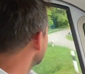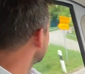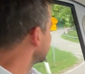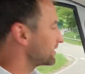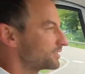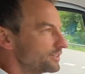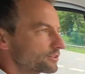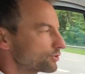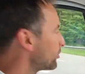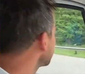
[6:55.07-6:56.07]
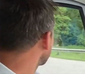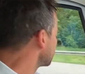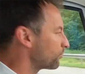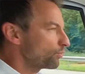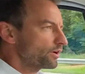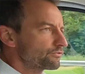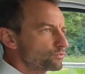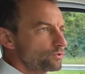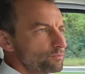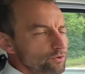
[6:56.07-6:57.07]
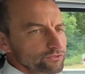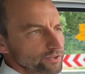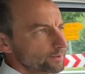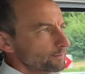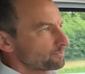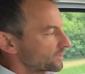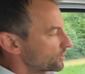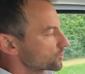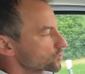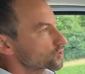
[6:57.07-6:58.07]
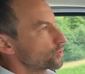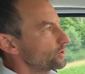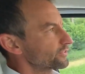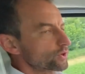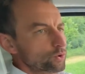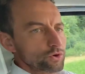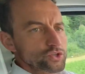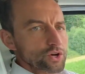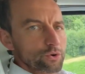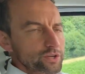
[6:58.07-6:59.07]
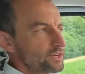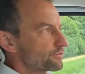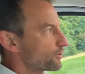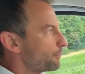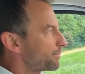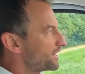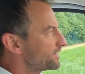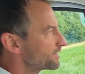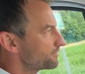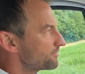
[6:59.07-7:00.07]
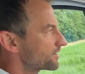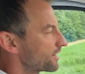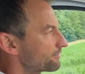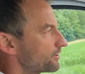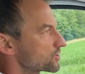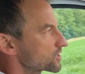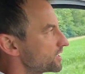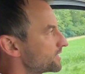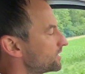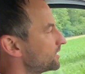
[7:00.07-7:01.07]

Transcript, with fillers: sich hier deutlich wohler fühlen müsste. Schönes Geräusch auch hier vom Blinker, wie wir gerade feststellen.